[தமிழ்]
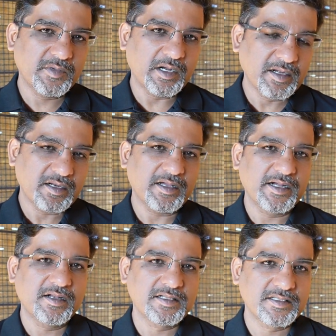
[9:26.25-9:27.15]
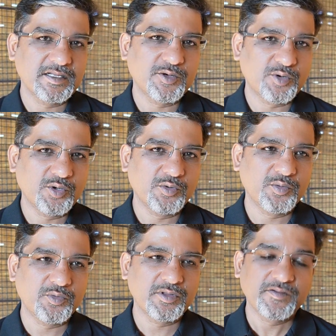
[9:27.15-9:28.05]
அல்ட்ரா ஹை டென்சிட்டியாக கொண்டு
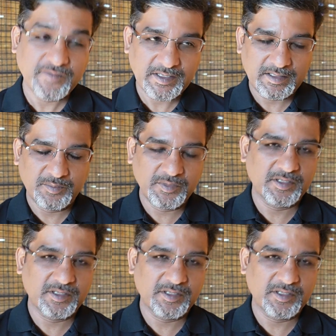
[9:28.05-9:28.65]
போகும்போது இன்ஃபேக்ட் நம்ம